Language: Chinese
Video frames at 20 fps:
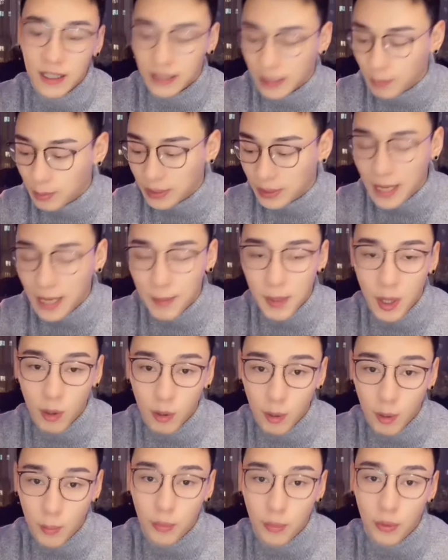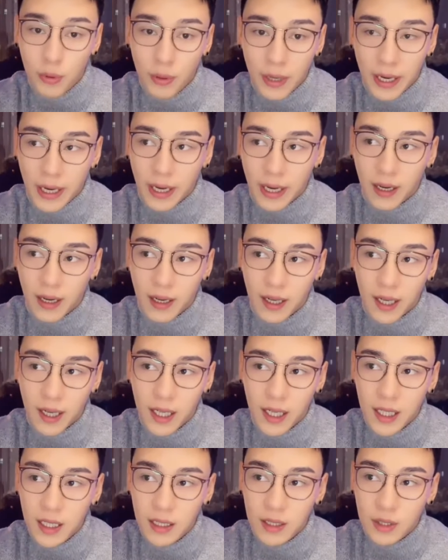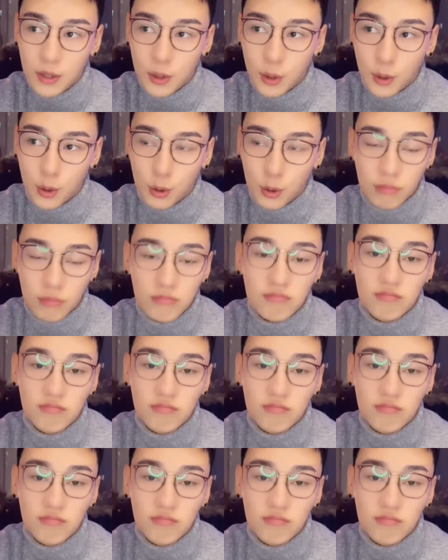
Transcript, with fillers: 也不代表我不会，就，